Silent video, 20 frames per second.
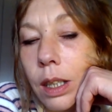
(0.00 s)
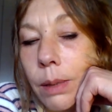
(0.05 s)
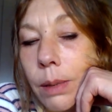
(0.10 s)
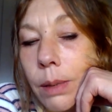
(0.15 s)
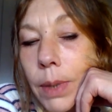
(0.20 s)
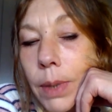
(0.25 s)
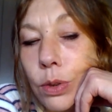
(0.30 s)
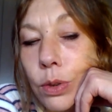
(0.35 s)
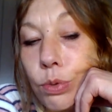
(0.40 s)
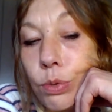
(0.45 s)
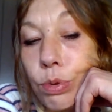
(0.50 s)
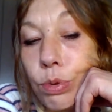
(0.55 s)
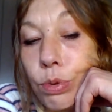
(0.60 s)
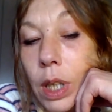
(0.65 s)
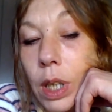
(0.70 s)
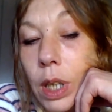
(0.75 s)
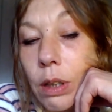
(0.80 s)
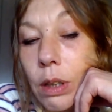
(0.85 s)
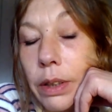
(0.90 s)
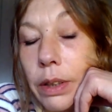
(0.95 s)
bah du coup
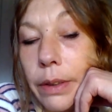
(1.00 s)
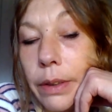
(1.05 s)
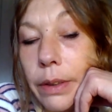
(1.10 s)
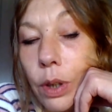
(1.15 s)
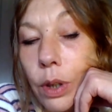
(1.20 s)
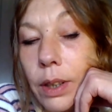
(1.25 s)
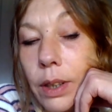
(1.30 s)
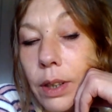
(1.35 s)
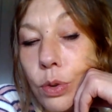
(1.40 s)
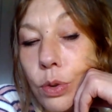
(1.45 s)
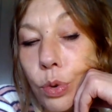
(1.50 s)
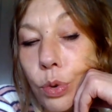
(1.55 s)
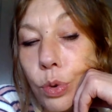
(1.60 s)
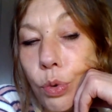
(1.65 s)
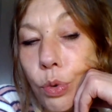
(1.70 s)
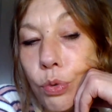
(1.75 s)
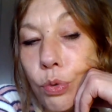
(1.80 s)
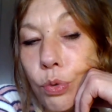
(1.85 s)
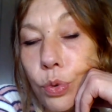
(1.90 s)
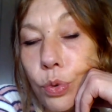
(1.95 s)
il y a l'enquêteur qui se
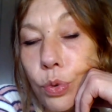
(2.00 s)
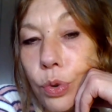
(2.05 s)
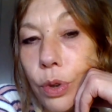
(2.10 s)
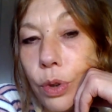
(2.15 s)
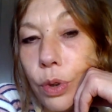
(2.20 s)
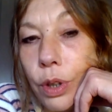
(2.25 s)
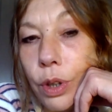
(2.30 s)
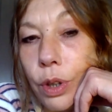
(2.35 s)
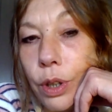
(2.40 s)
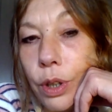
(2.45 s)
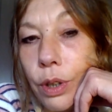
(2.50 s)
retrouve tout seul.